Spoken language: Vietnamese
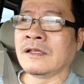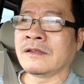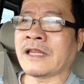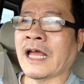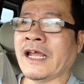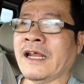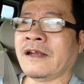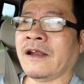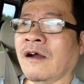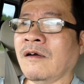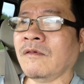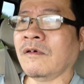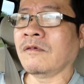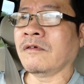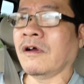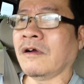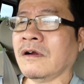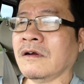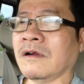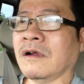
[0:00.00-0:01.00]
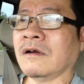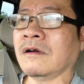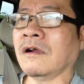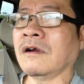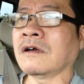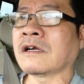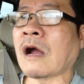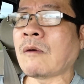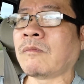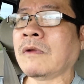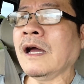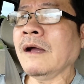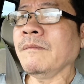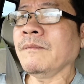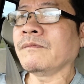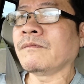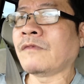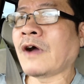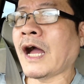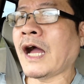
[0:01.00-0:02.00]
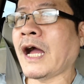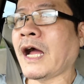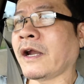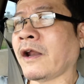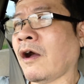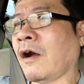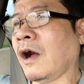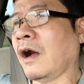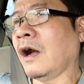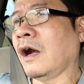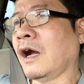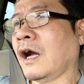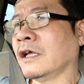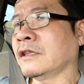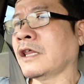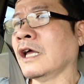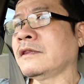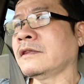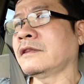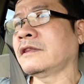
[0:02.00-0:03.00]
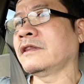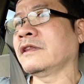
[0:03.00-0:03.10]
Thì nó rộng lắm, và nó thích,